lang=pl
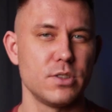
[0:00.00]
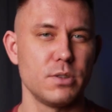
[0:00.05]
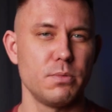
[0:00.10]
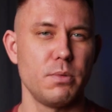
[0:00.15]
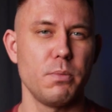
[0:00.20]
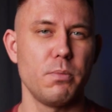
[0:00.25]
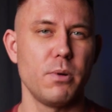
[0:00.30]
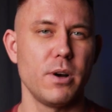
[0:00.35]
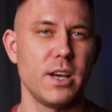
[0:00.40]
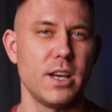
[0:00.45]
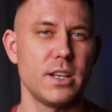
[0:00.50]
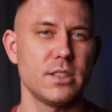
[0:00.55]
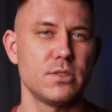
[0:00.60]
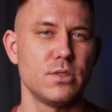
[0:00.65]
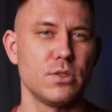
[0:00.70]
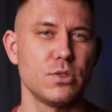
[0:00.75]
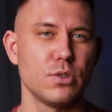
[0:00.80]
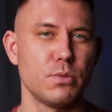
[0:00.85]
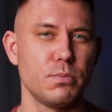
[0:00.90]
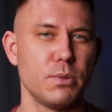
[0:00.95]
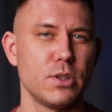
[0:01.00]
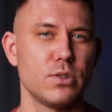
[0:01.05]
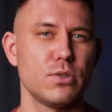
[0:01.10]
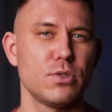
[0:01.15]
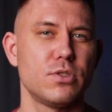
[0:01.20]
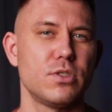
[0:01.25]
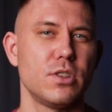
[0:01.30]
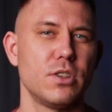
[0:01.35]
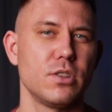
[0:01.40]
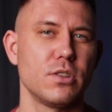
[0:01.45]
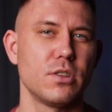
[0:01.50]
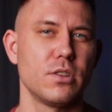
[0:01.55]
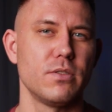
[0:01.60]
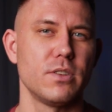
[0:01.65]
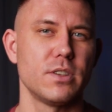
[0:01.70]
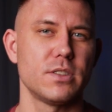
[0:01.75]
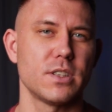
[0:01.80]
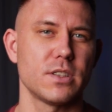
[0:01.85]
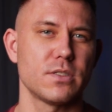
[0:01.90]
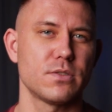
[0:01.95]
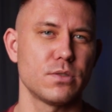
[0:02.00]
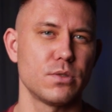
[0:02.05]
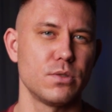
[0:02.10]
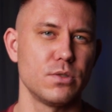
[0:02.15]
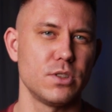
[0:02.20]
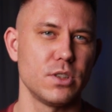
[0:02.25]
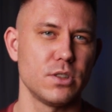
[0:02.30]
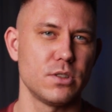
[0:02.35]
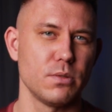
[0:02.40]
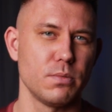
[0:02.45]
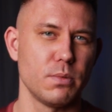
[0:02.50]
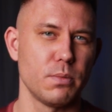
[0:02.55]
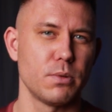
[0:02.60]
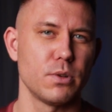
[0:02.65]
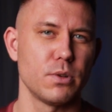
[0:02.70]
Żeby była jasność, objętość treningowa, to w skrócie, to po